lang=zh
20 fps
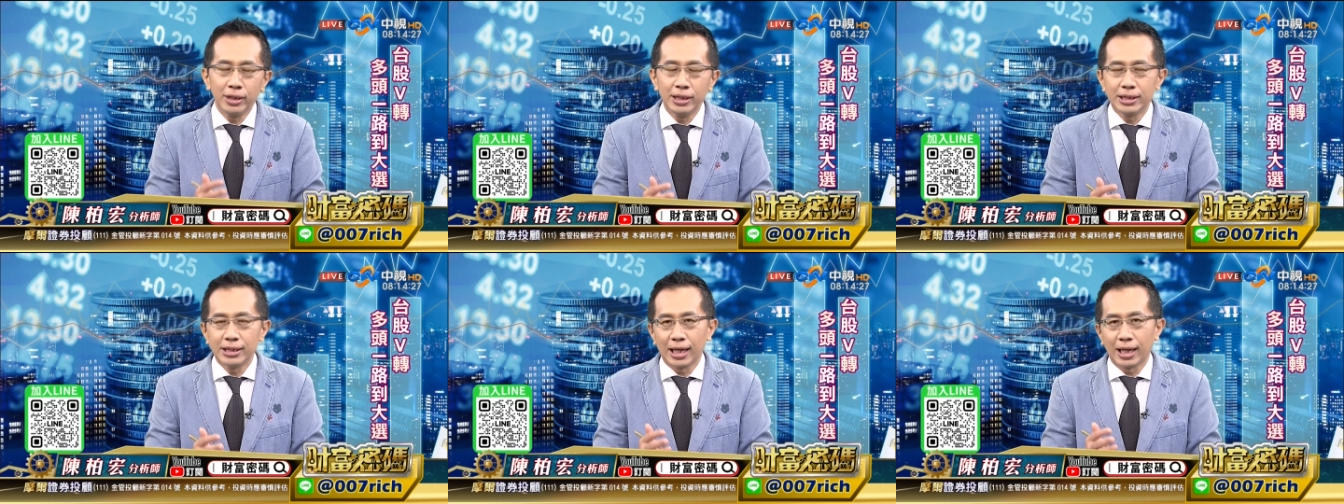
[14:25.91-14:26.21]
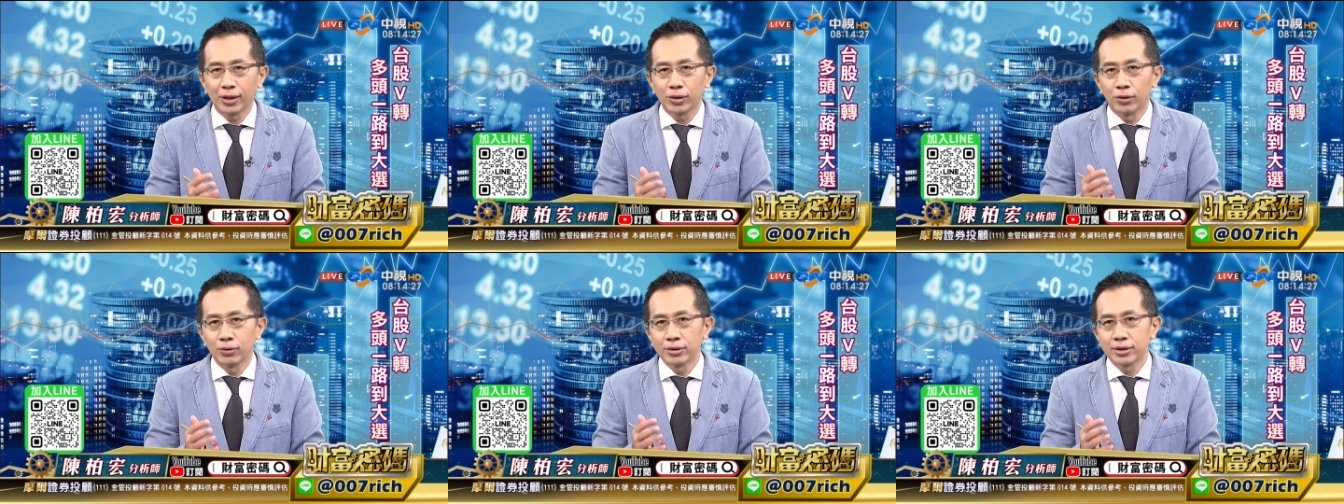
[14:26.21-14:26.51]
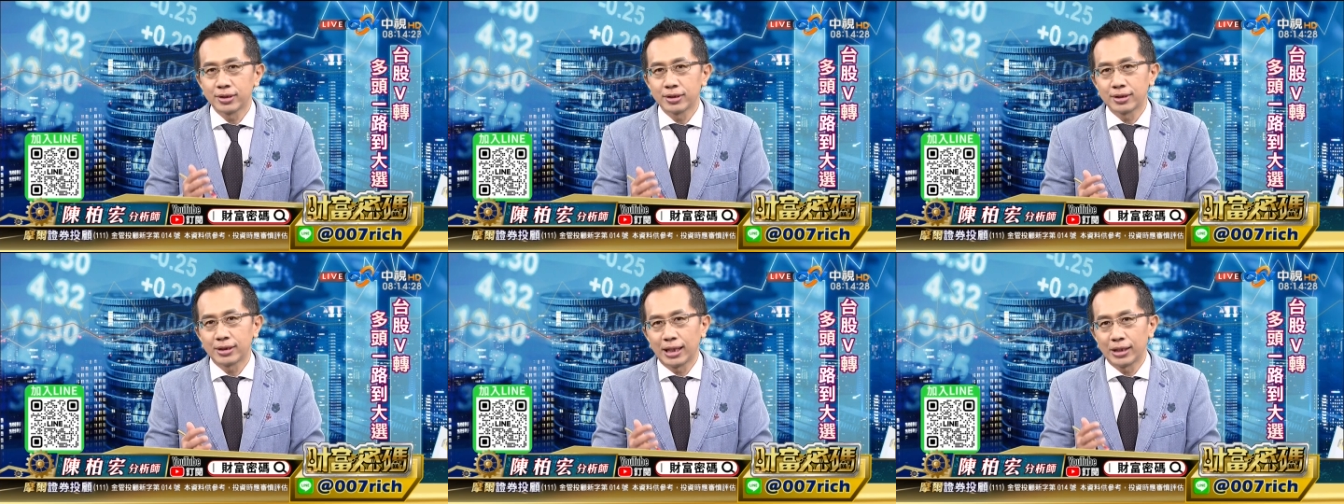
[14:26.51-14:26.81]
一家公
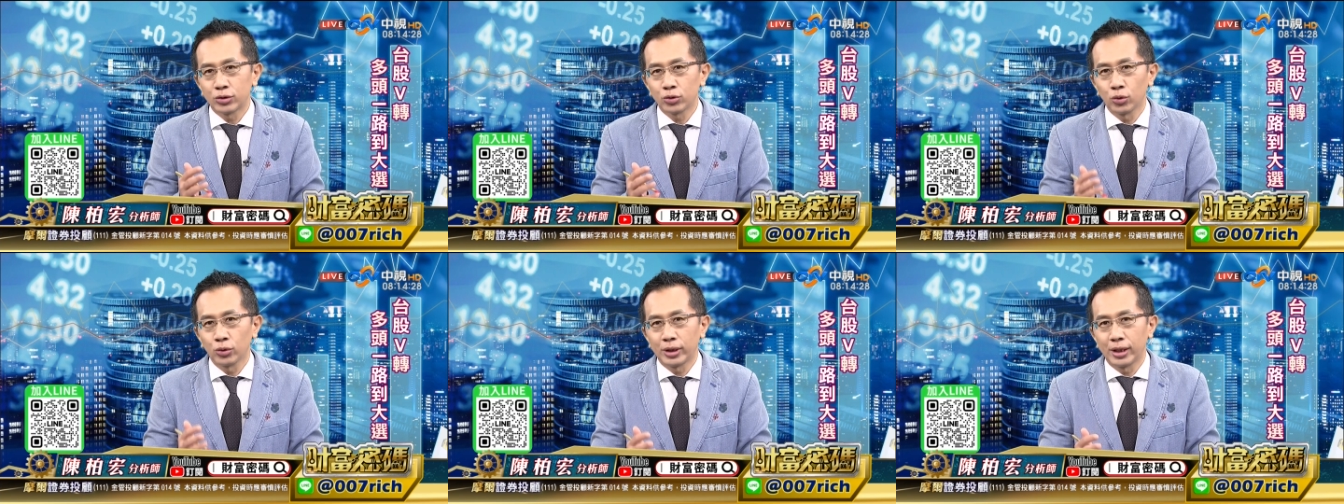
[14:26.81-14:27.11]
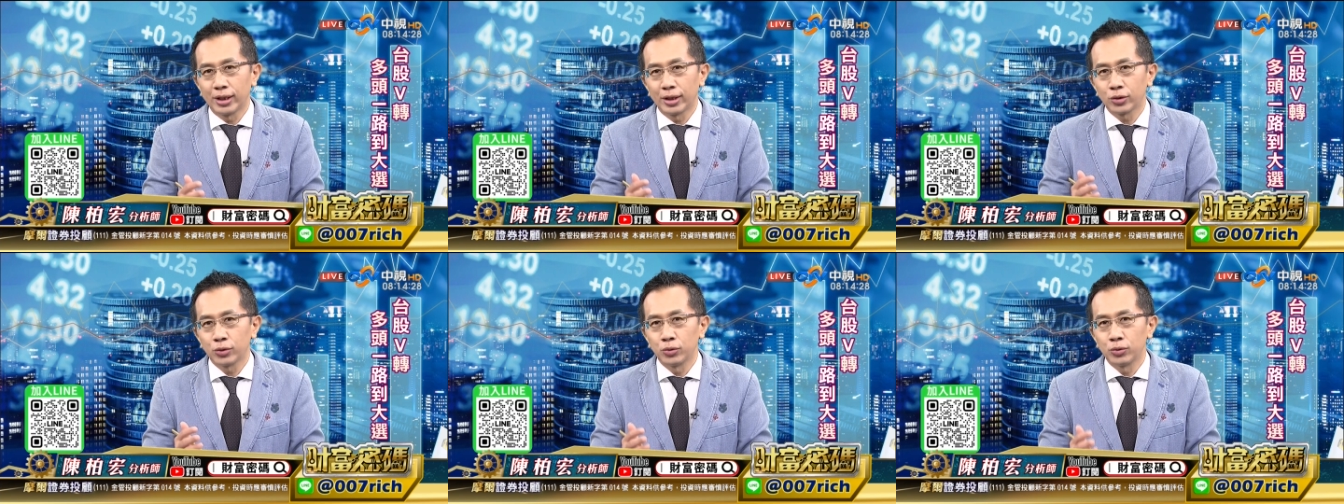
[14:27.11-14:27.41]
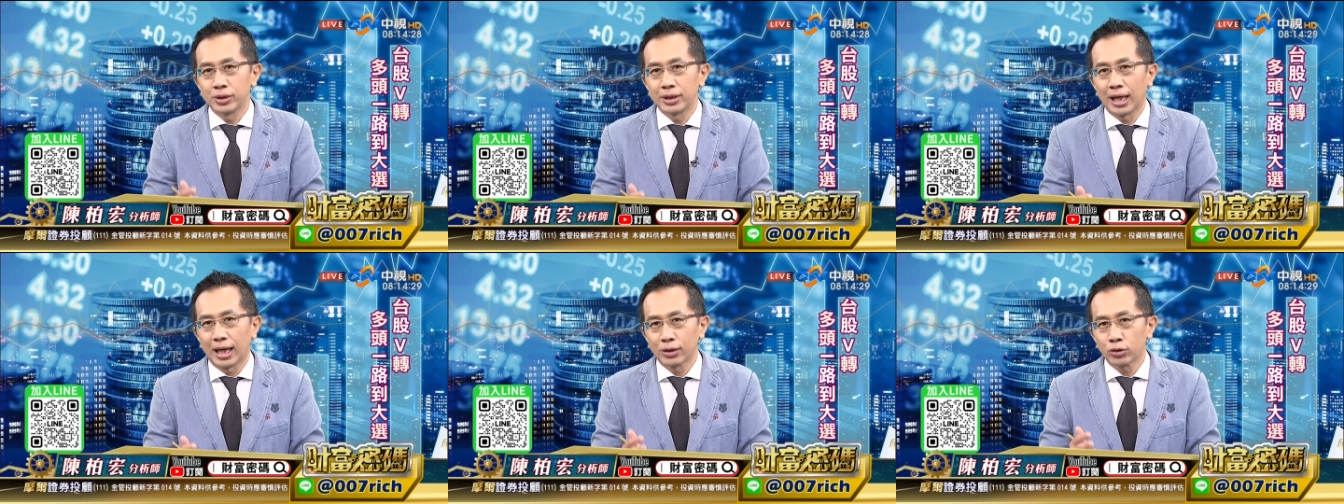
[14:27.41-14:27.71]
司在昨天的
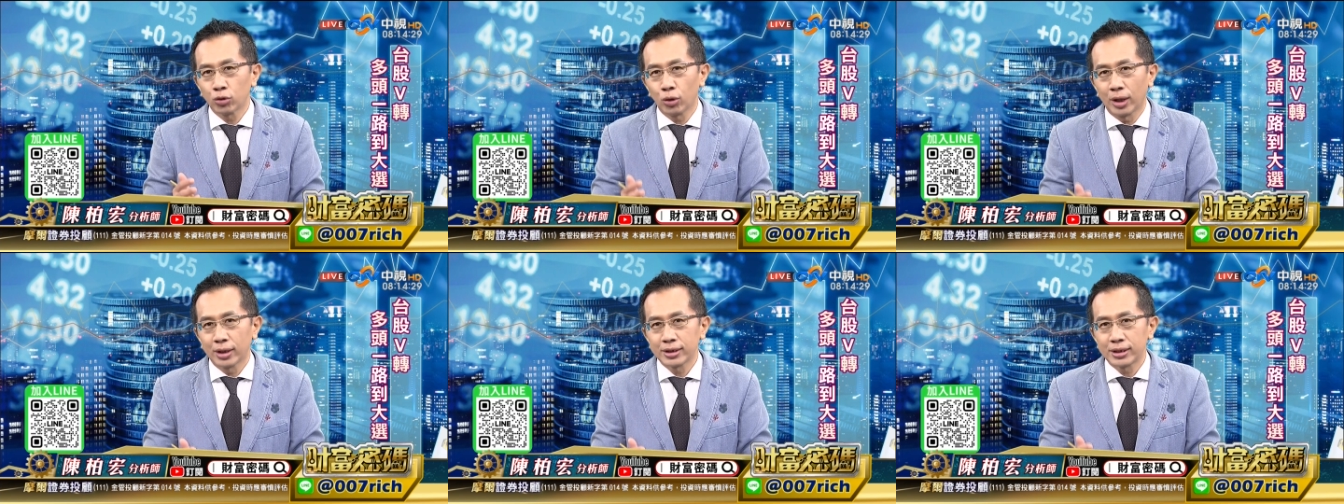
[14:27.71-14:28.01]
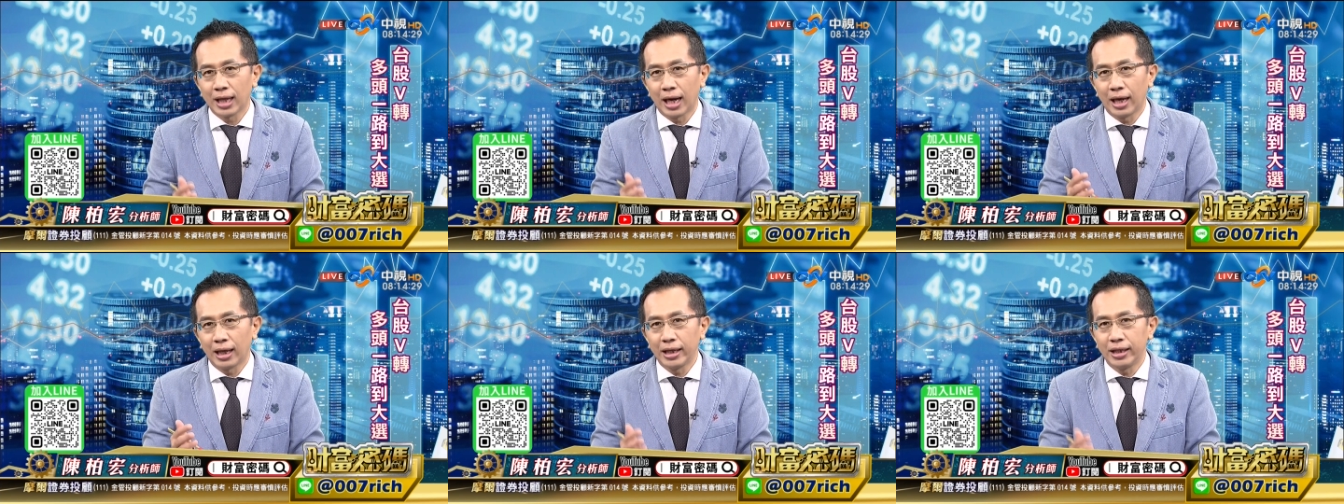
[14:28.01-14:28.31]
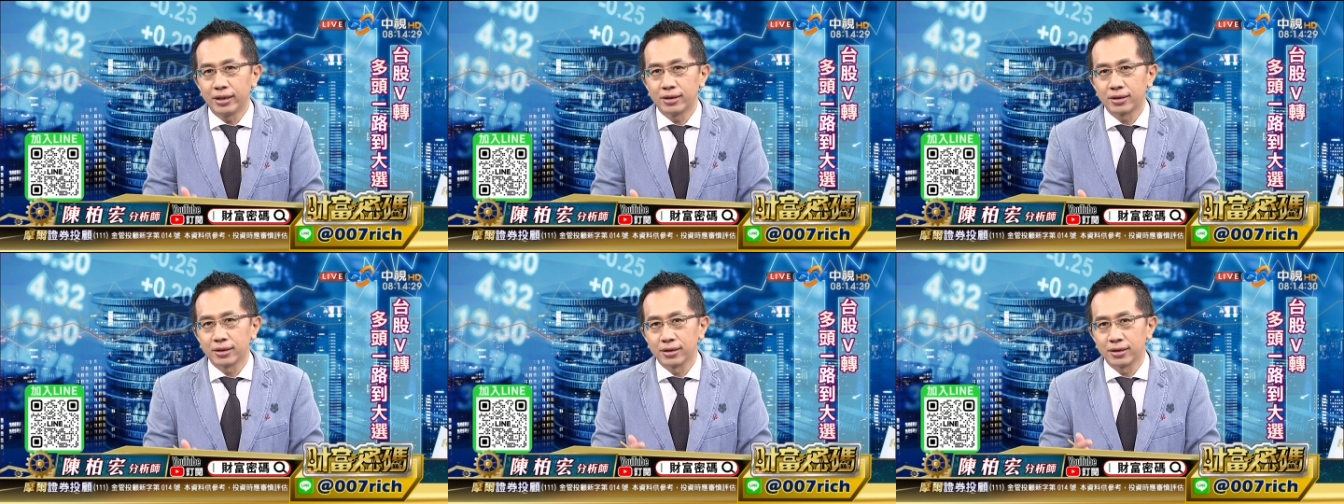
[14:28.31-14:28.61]
股价创下
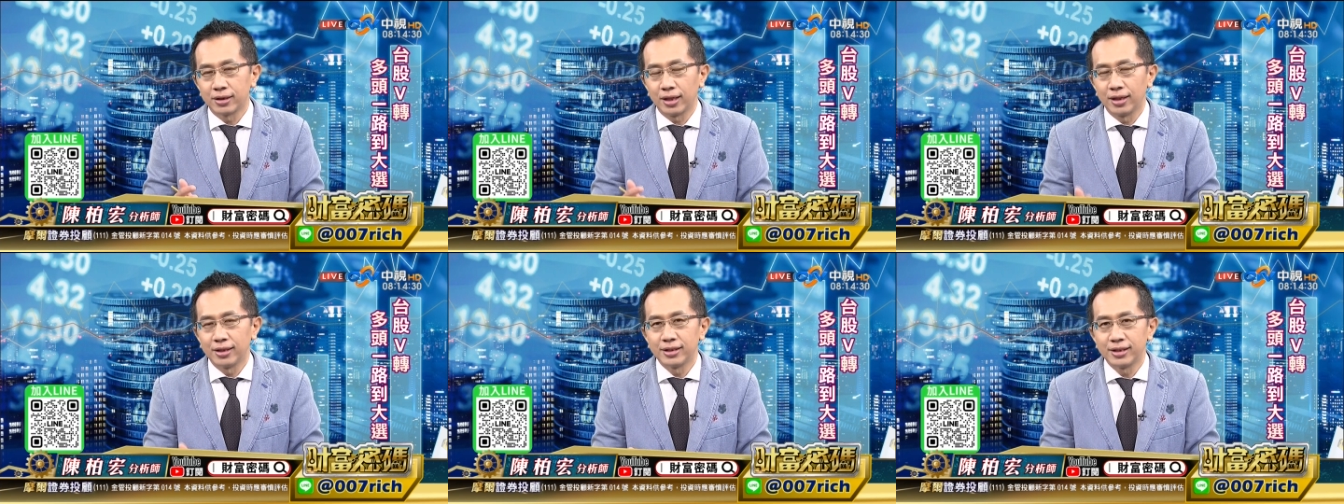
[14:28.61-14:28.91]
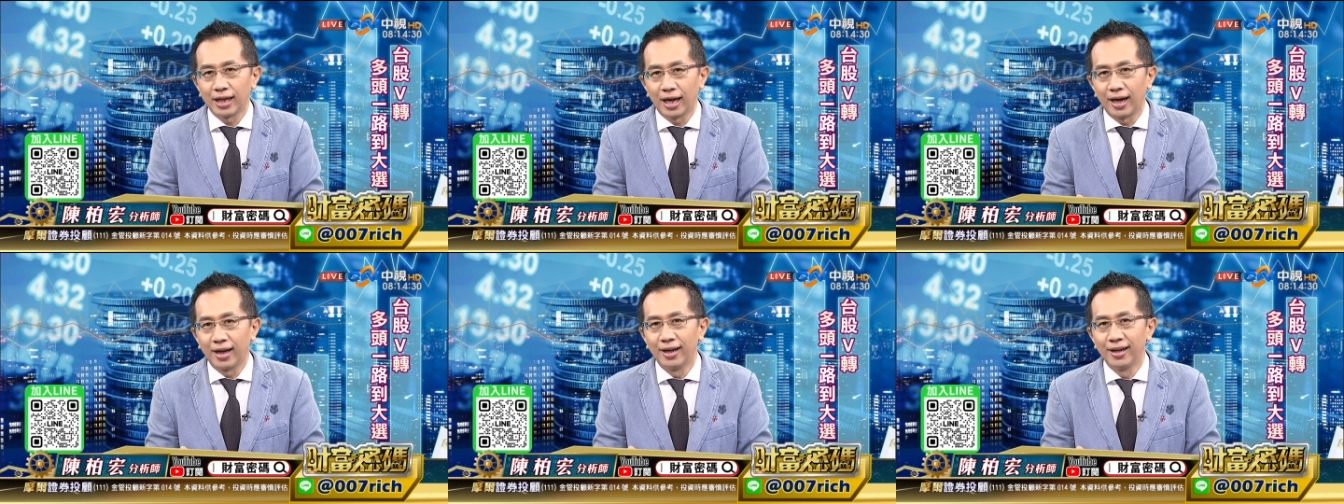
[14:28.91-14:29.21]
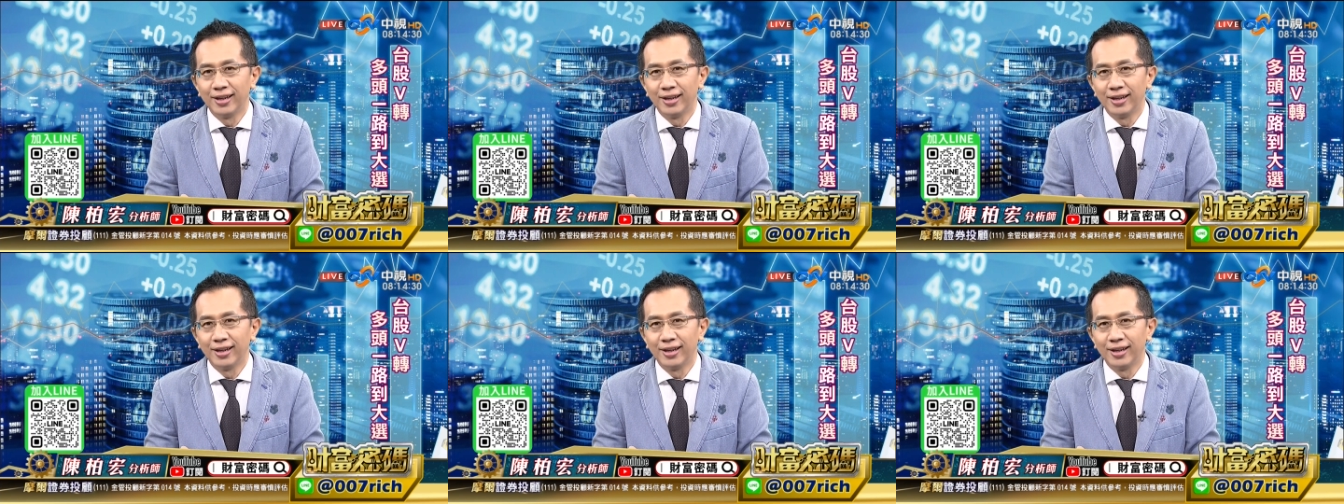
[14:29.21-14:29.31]
历史天价。